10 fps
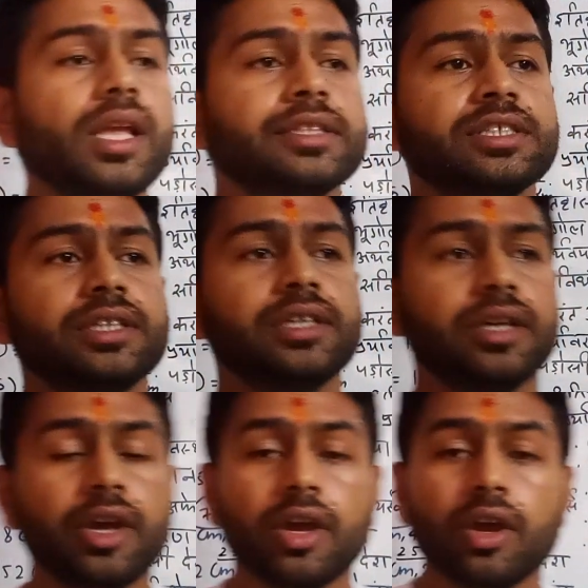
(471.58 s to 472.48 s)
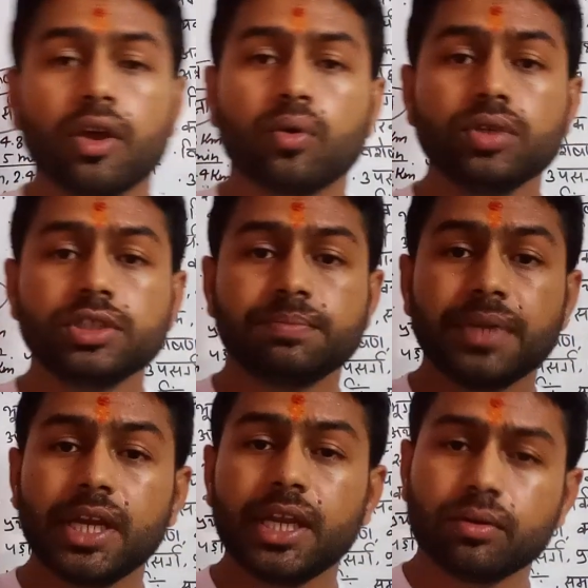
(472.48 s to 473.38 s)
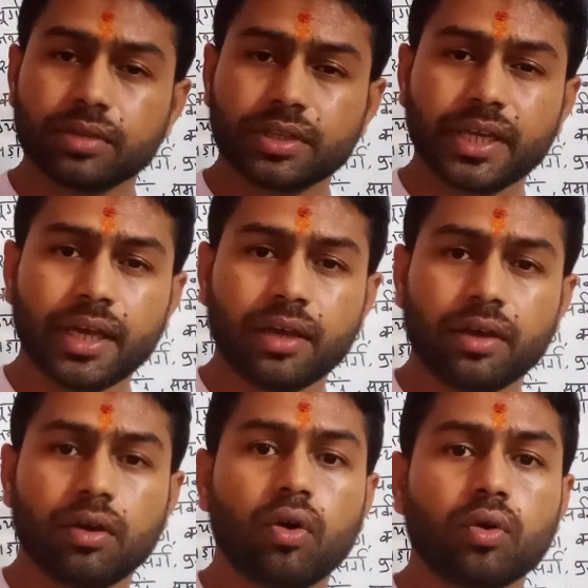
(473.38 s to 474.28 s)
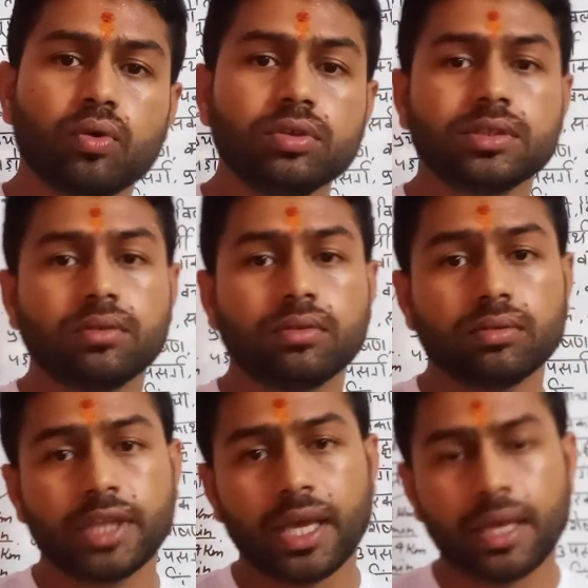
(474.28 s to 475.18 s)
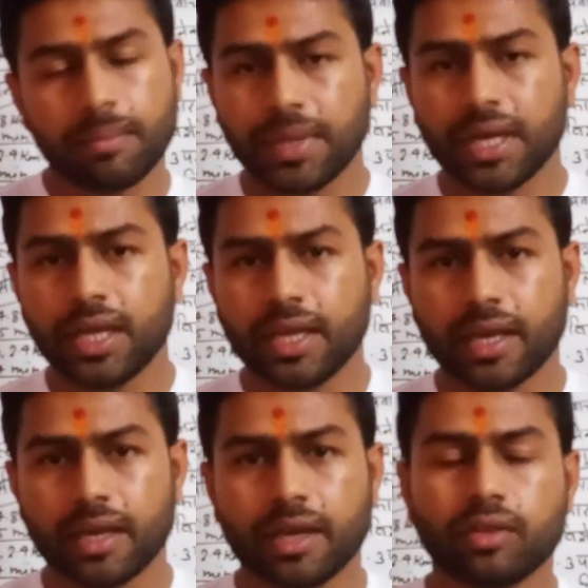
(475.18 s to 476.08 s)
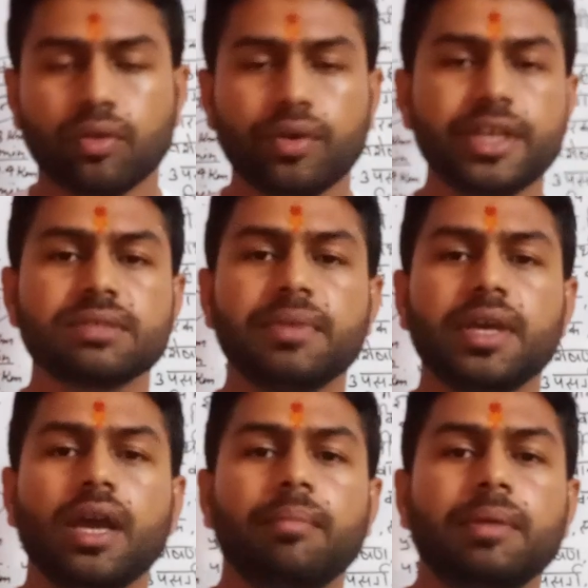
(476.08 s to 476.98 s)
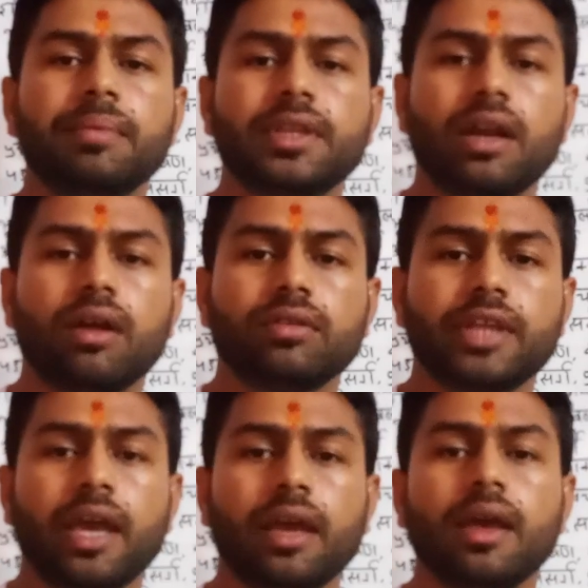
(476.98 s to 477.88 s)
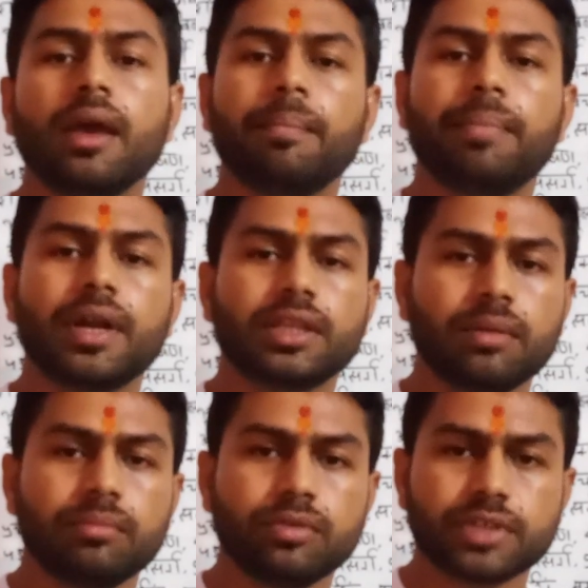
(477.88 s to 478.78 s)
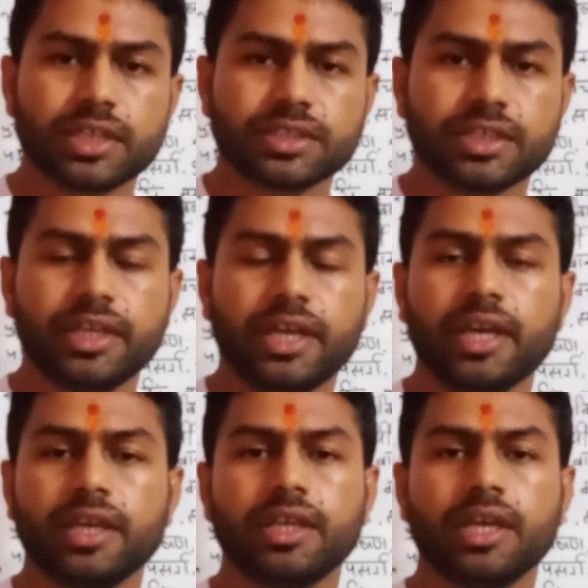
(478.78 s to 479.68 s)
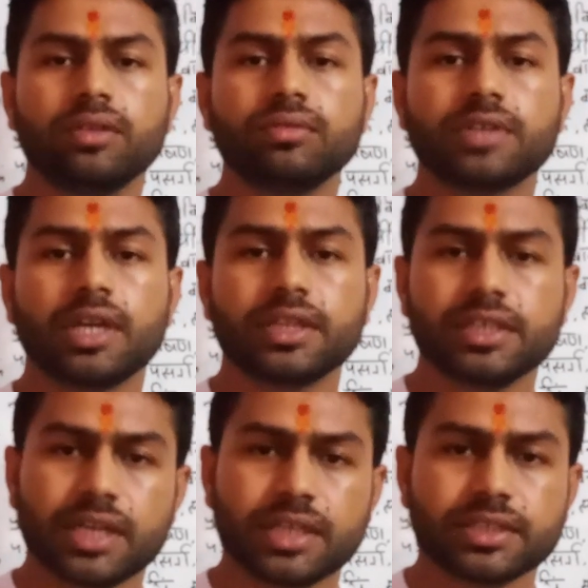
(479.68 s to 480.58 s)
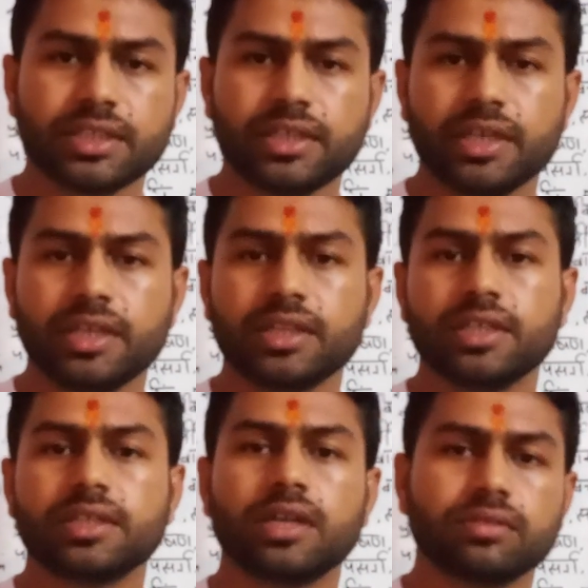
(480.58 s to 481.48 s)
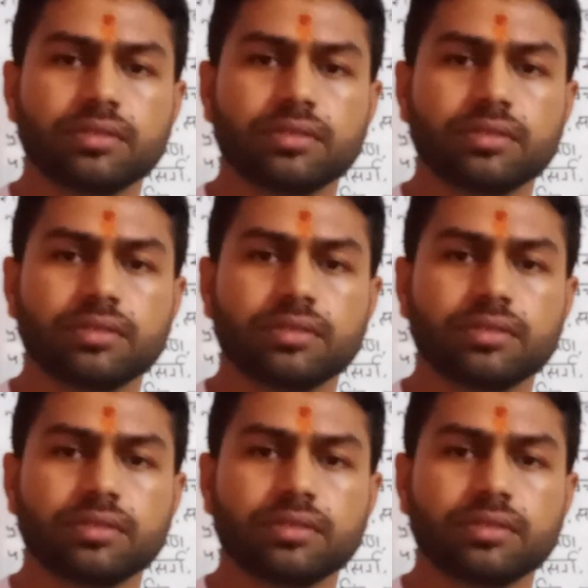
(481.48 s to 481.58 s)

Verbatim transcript: जैसे कुछ बिल्ली कुत्ते हैं कुछ कुत्ते बिल्ली हैं तो इसमें हमें बताना होता है प्रथम दूसरा सही है या दूसरा तीसरा सही है या तीसरा